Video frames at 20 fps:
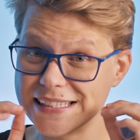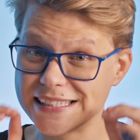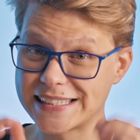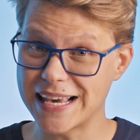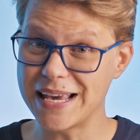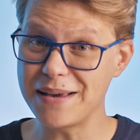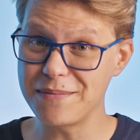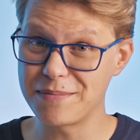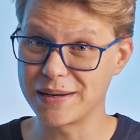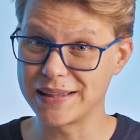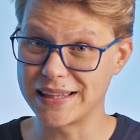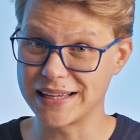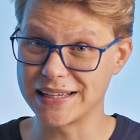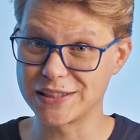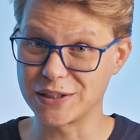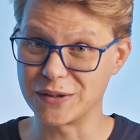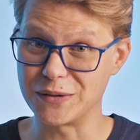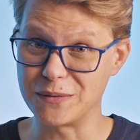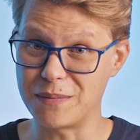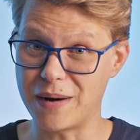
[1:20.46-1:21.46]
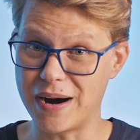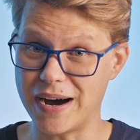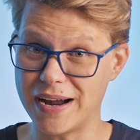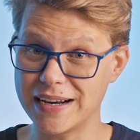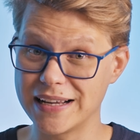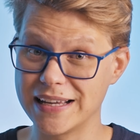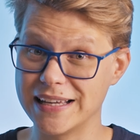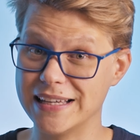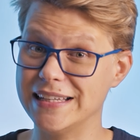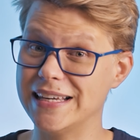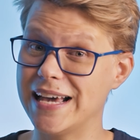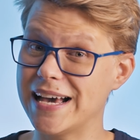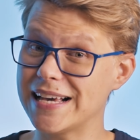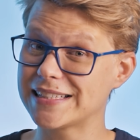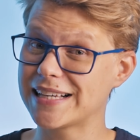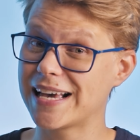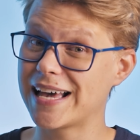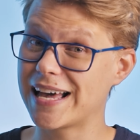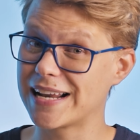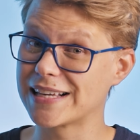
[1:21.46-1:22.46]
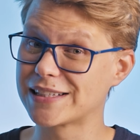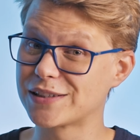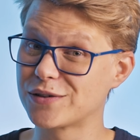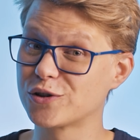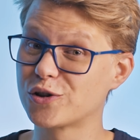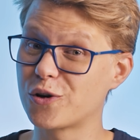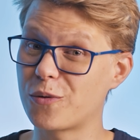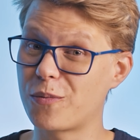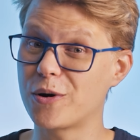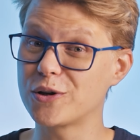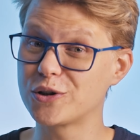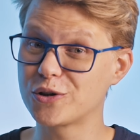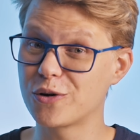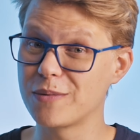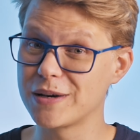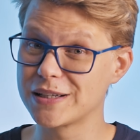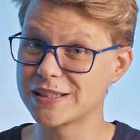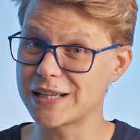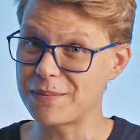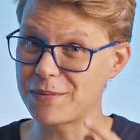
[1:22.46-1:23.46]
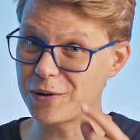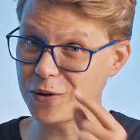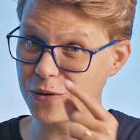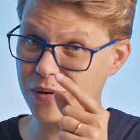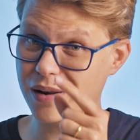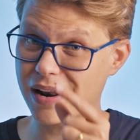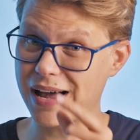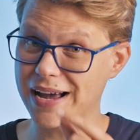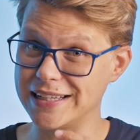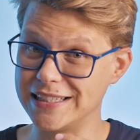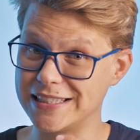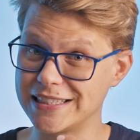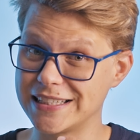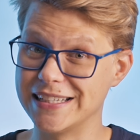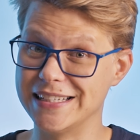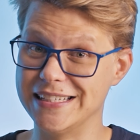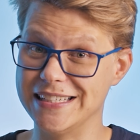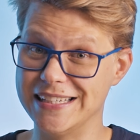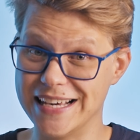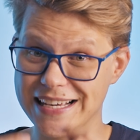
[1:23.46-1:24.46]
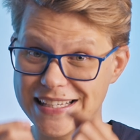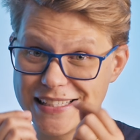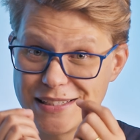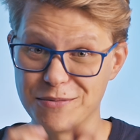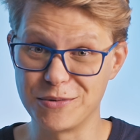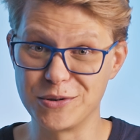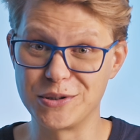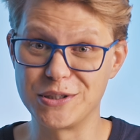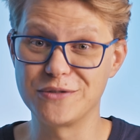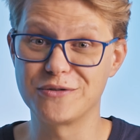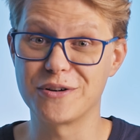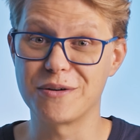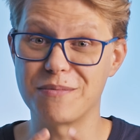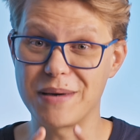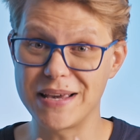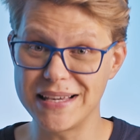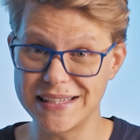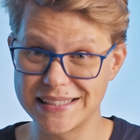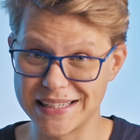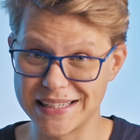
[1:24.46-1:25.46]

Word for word: Sempre tem que ser um par e essa relação só pode começar pelo client e esse motivo é bem